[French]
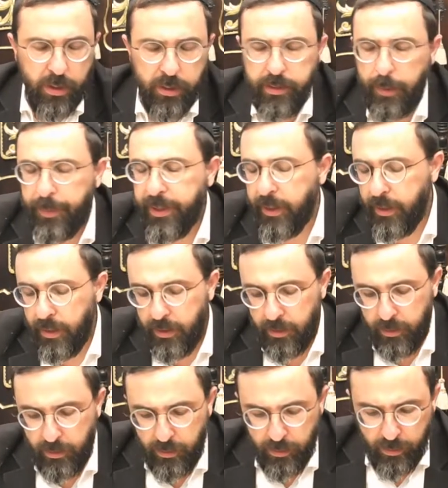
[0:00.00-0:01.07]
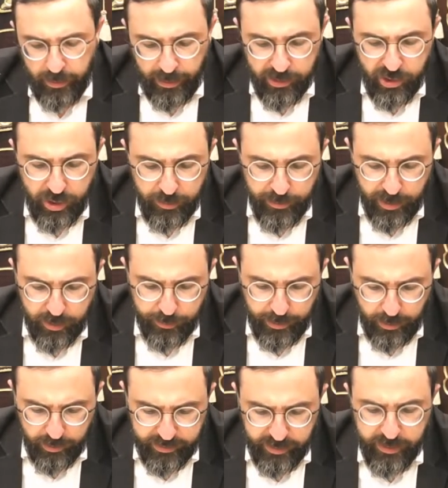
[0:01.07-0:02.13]
d'après Rashi Mashma,
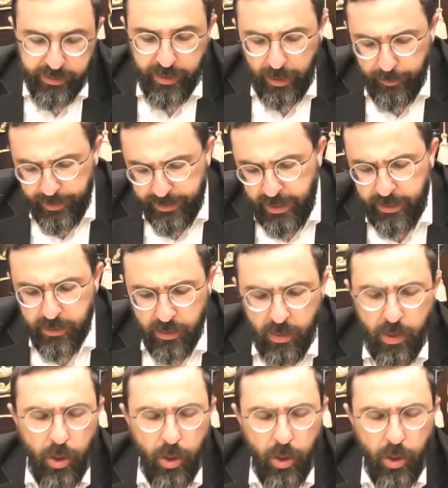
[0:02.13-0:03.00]
que c'est des Rabanan.